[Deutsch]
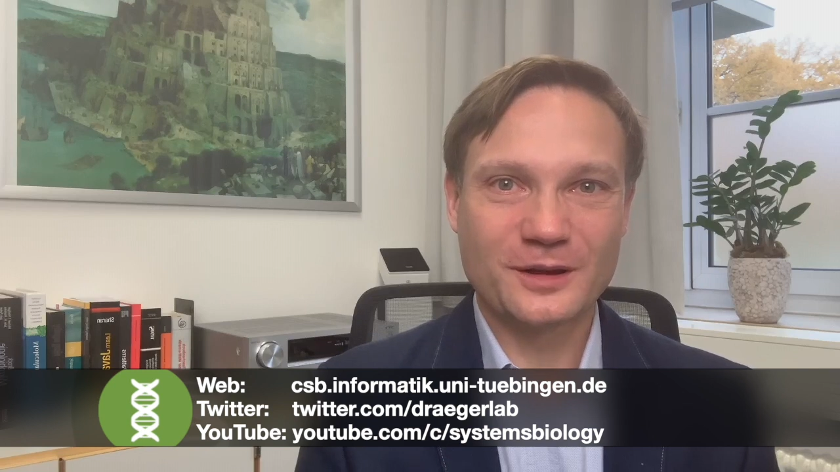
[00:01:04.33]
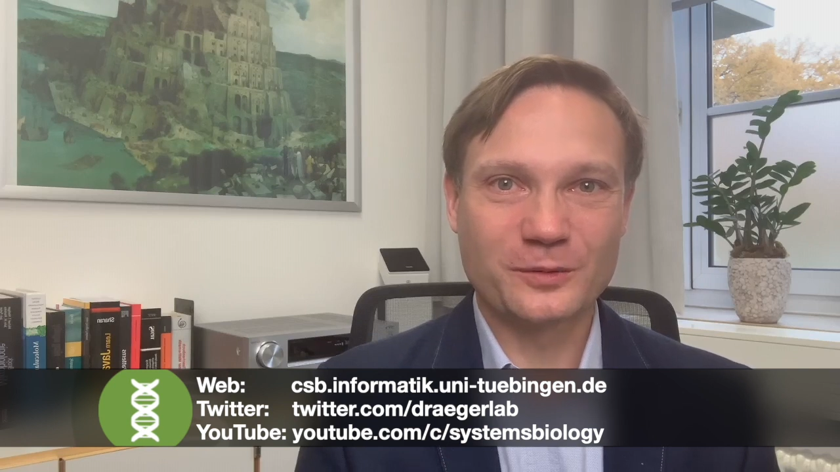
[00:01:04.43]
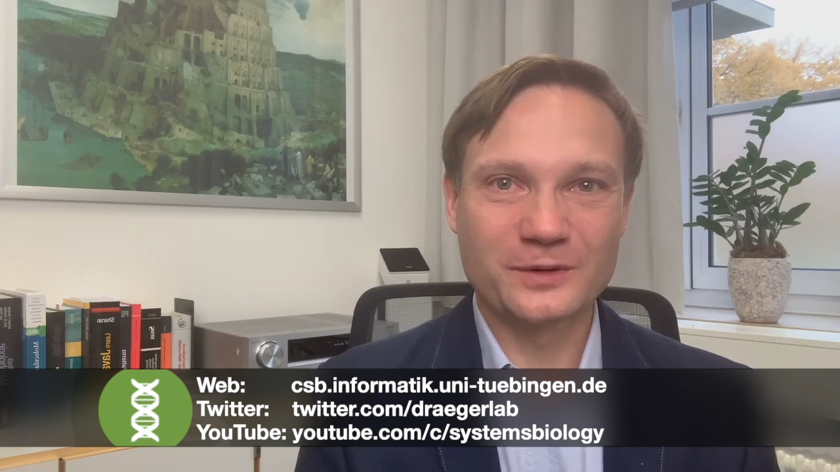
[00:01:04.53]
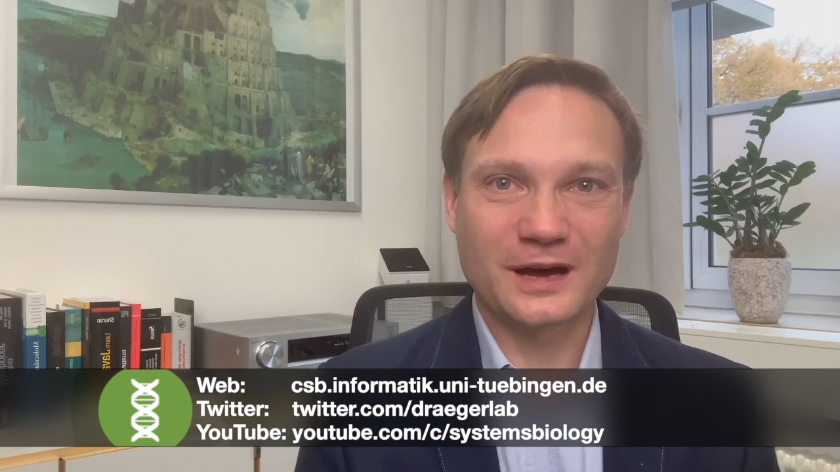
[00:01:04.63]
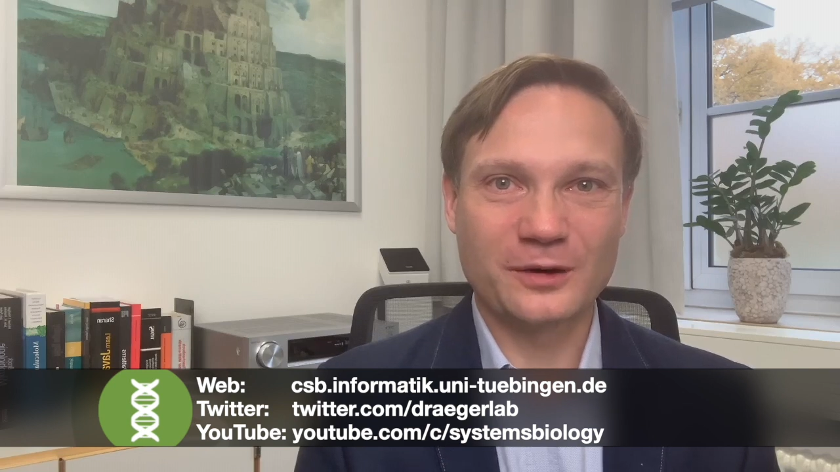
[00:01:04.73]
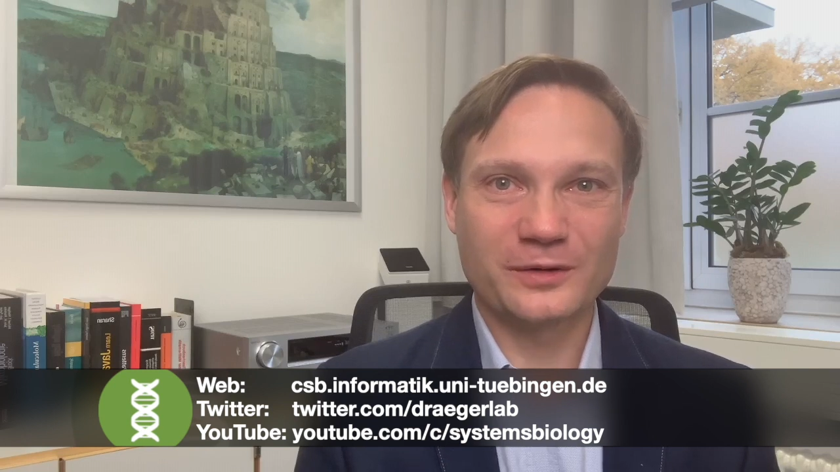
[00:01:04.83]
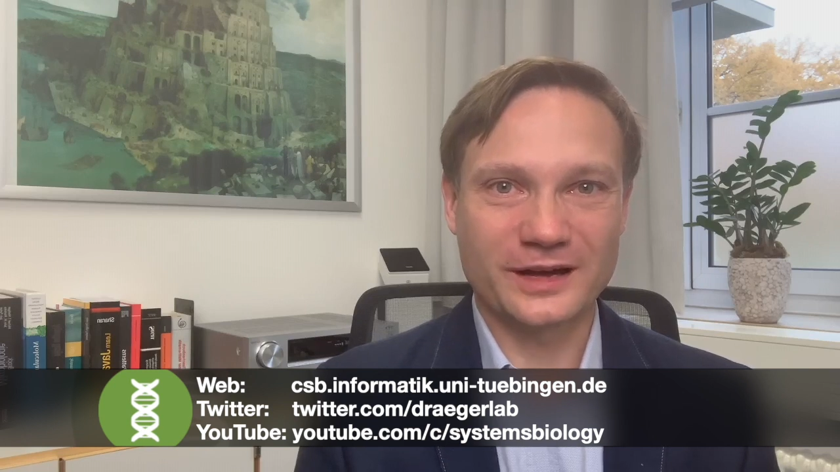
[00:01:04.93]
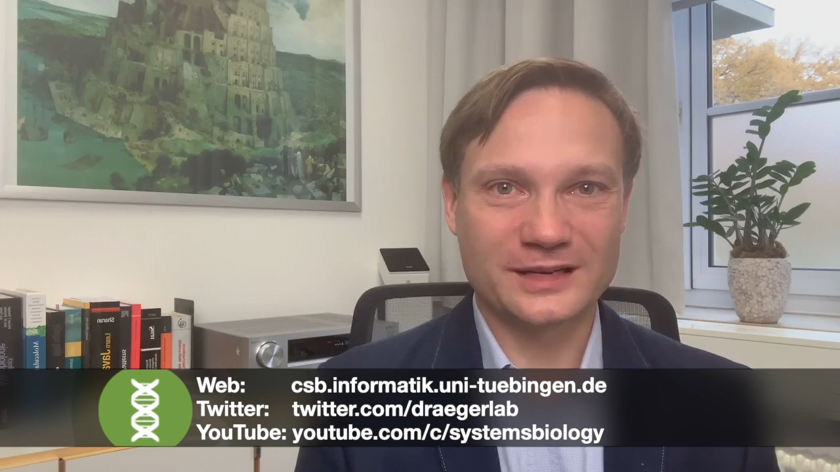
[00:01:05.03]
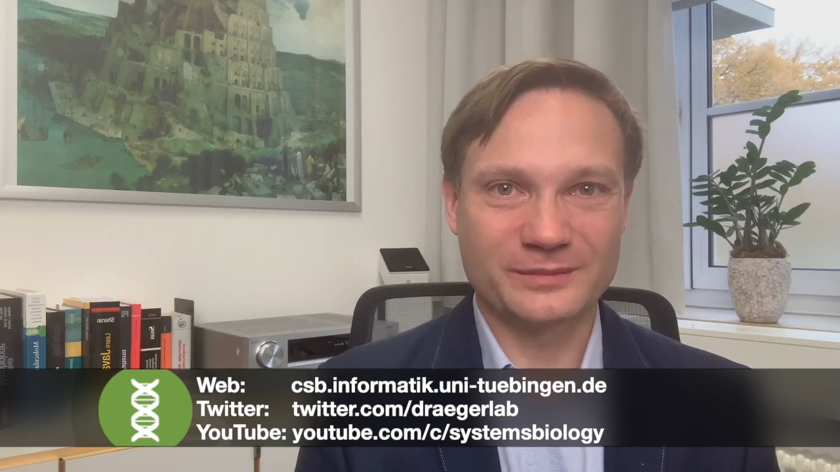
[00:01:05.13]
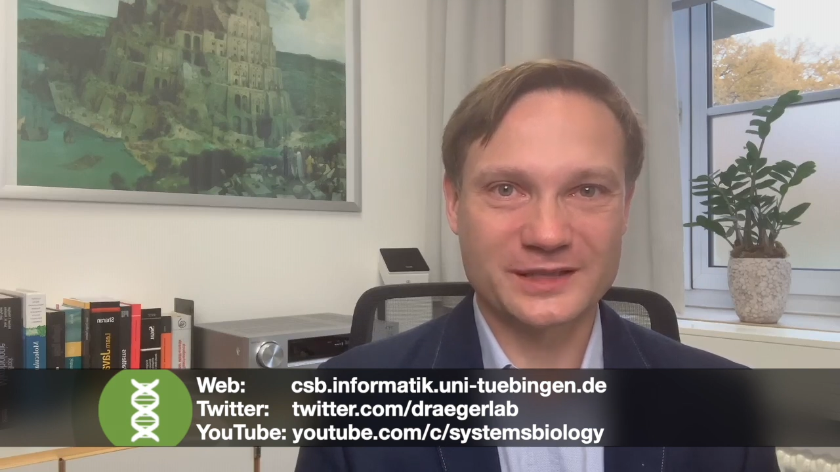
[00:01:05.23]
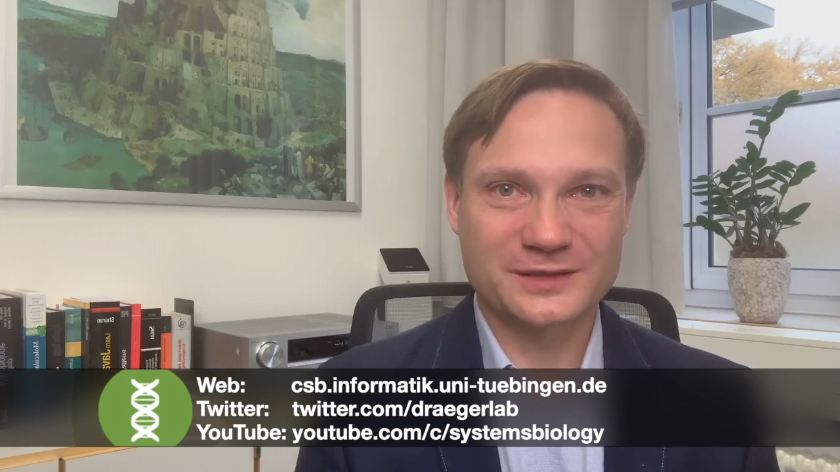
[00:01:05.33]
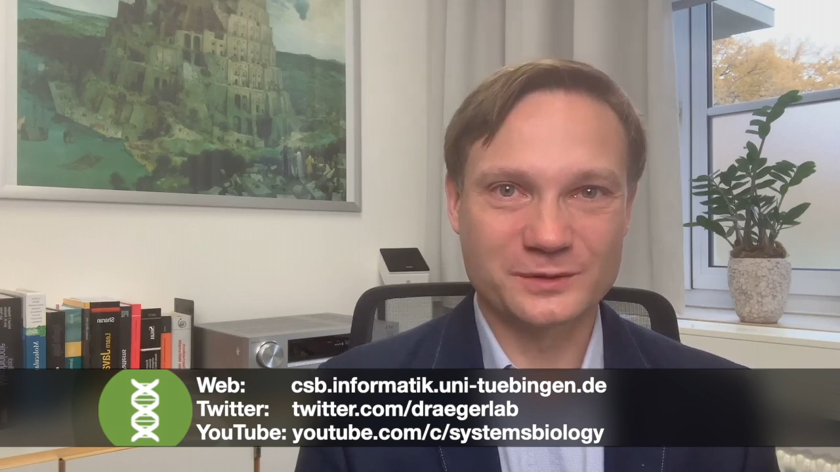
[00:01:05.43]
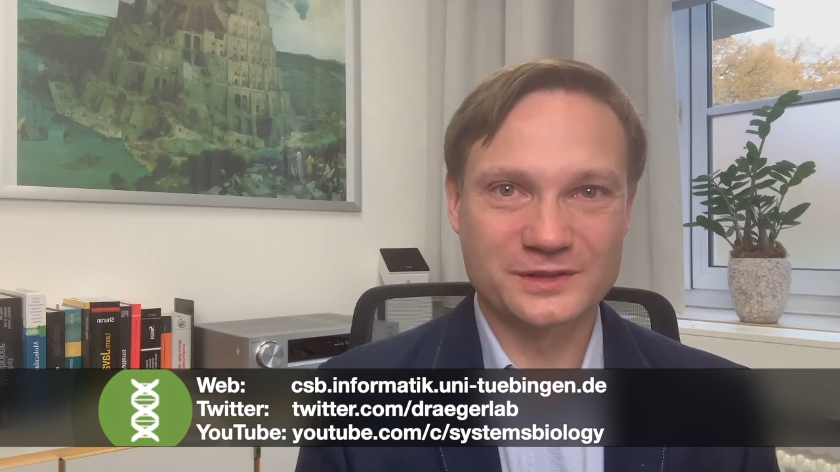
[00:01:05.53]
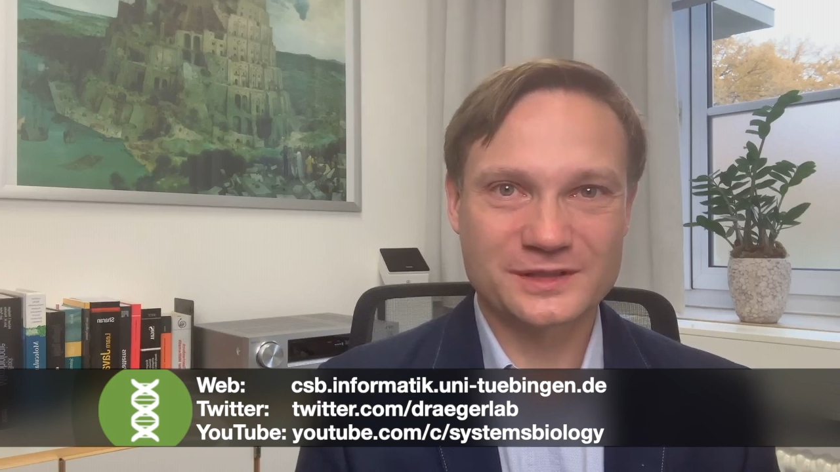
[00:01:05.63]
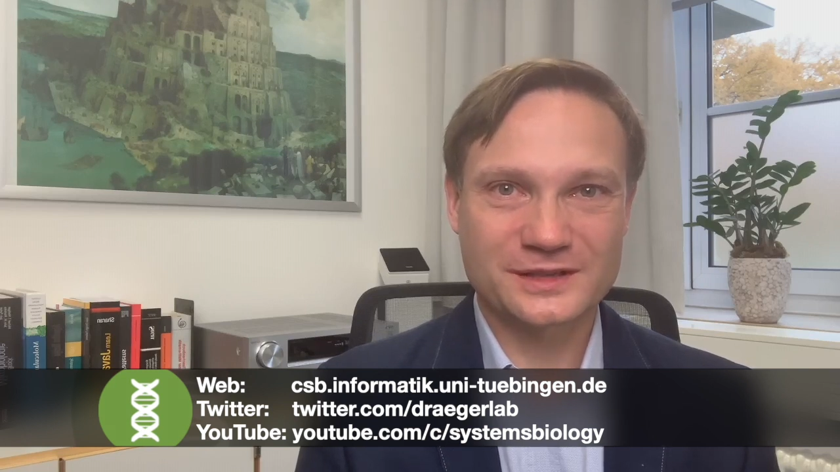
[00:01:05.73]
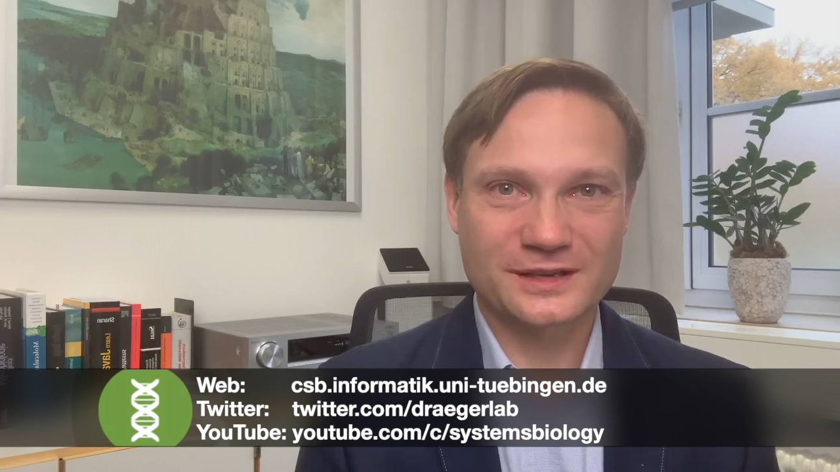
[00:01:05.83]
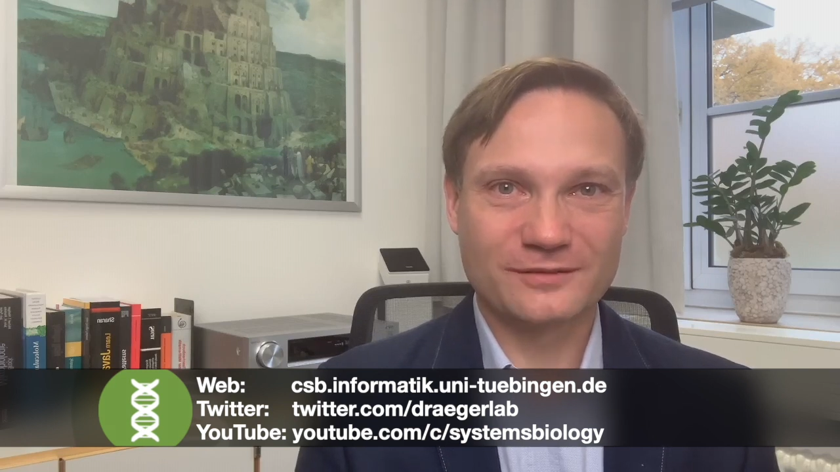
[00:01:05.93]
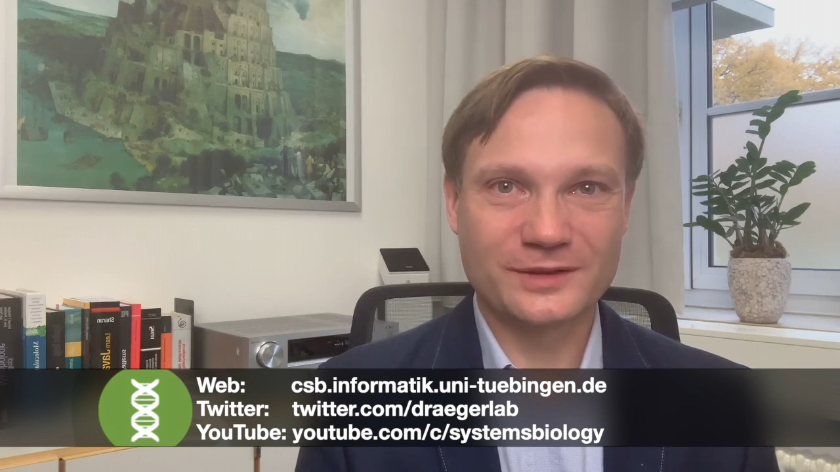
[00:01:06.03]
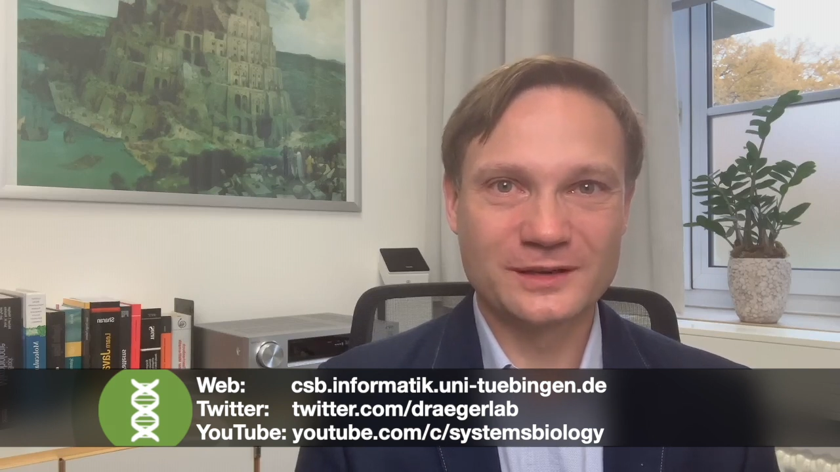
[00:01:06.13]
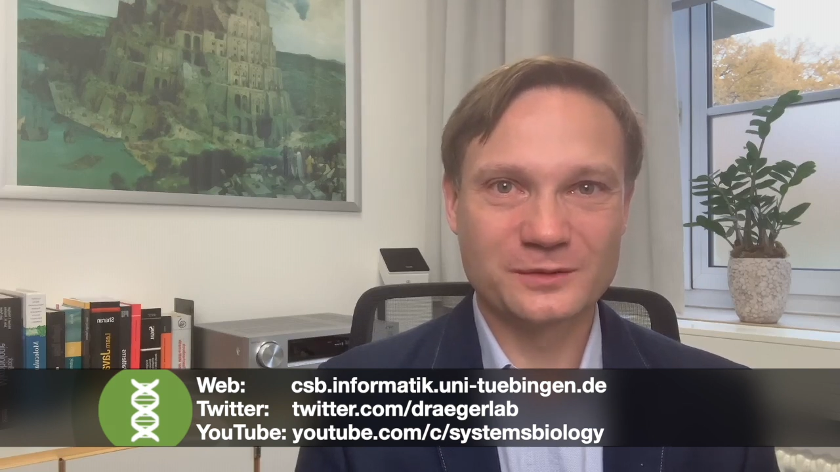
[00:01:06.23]
oder auch
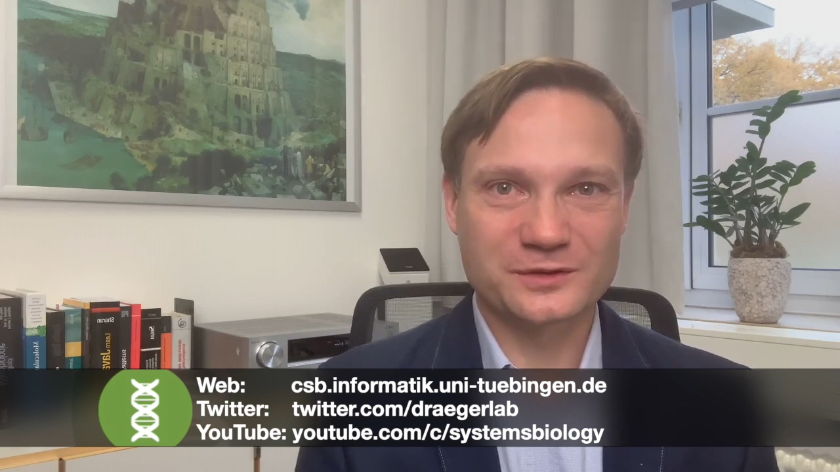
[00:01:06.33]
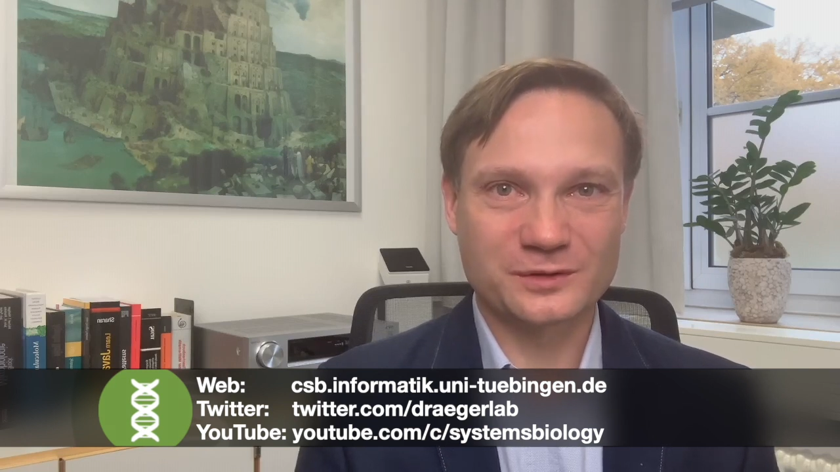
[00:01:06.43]
Animationsvideos